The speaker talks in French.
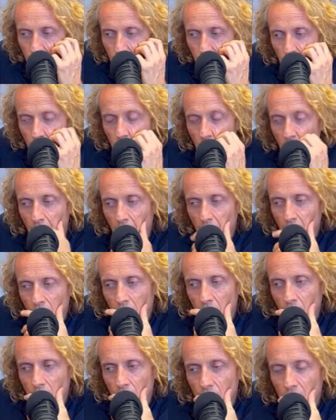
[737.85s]
c'est le
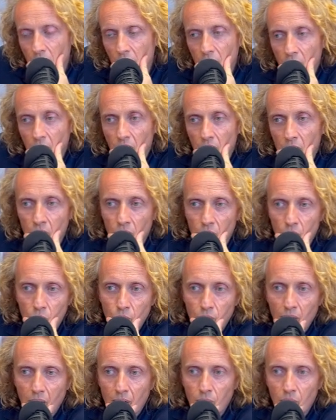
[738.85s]
plaisir qui l'emporte, c'est
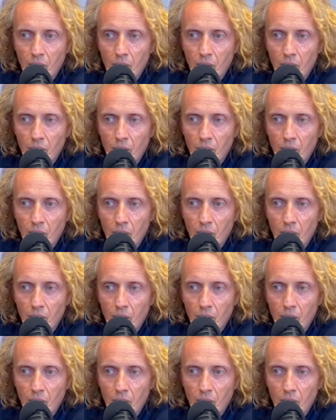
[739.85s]
la joie